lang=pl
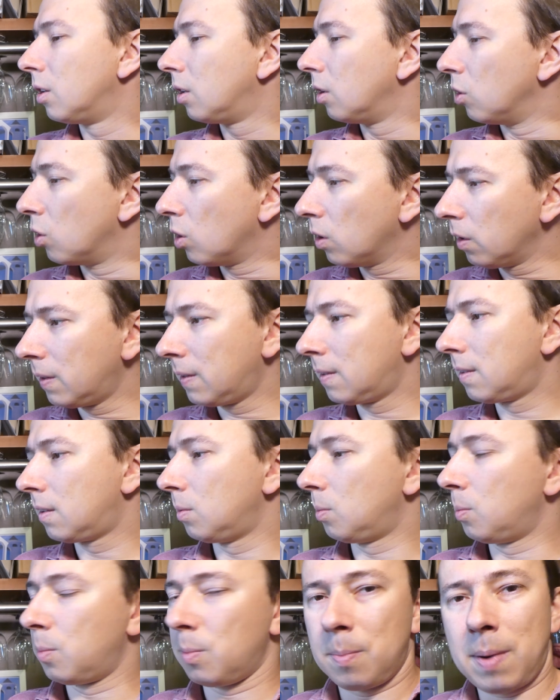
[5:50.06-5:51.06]
nos
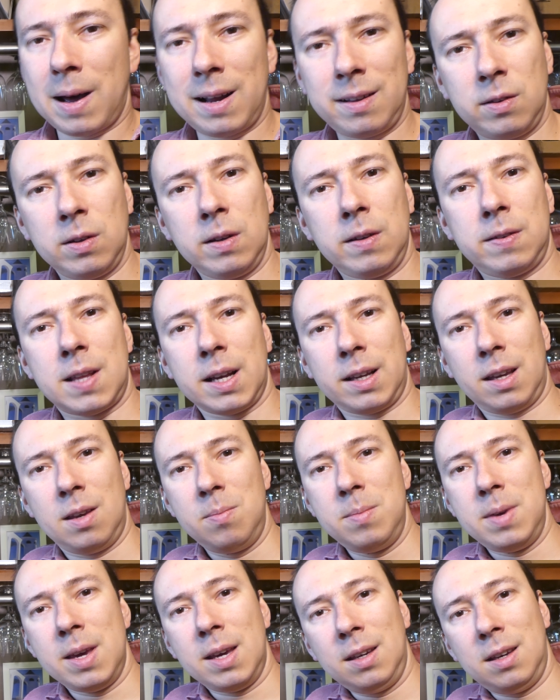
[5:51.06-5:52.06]
bardzo jest
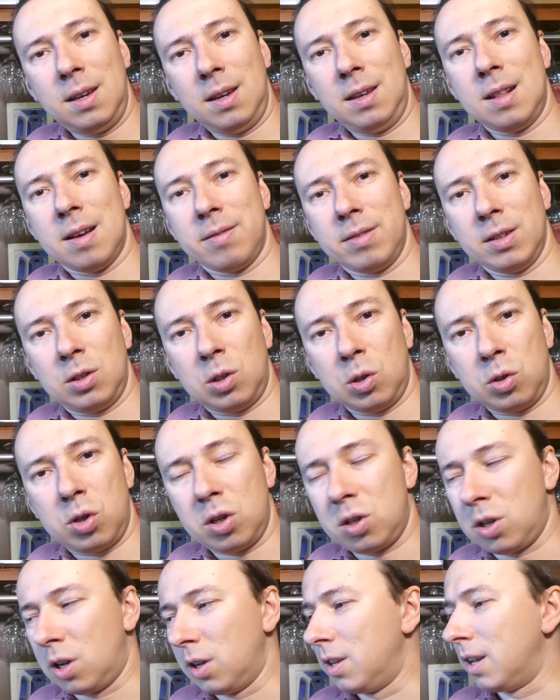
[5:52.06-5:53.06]
taki miękki i nawet
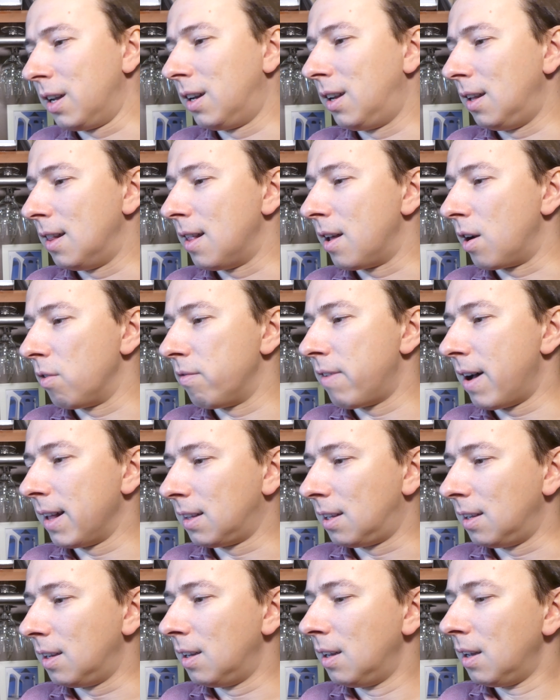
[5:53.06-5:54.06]
troszeczkę
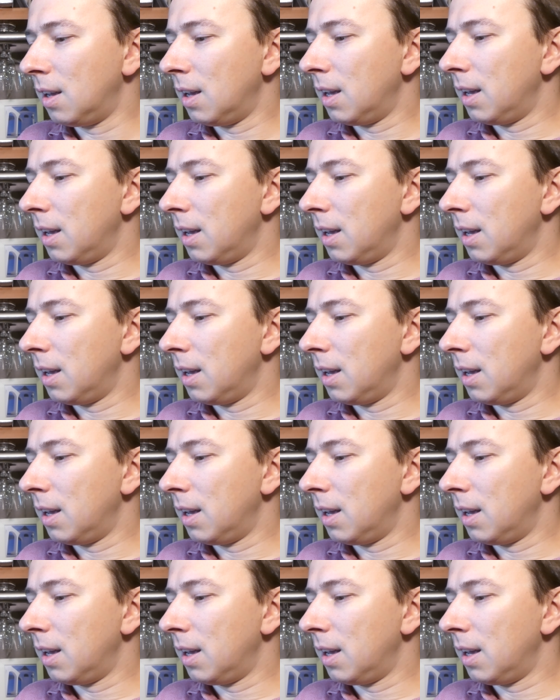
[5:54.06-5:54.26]
niegrinerowaty.